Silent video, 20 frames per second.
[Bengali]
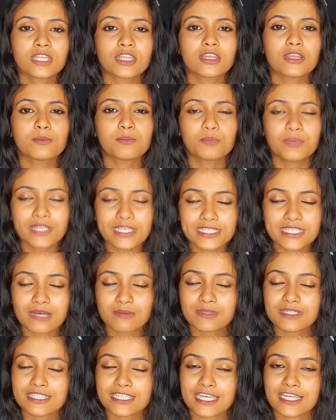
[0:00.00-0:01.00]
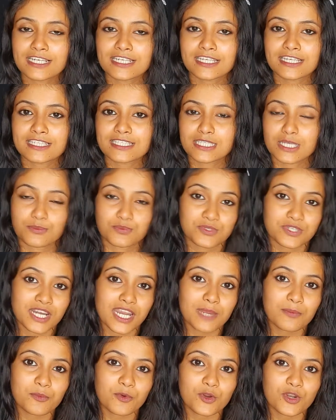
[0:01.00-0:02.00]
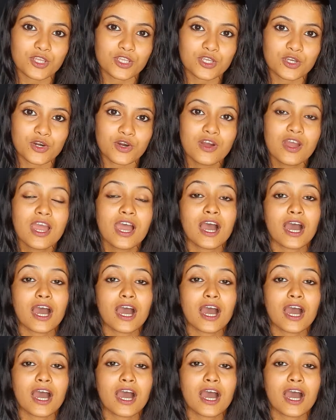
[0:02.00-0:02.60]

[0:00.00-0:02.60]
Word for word: তাহলে প্লিজ আমার চ্যানেলটাকে সাবস্ক্রাইব করে দিও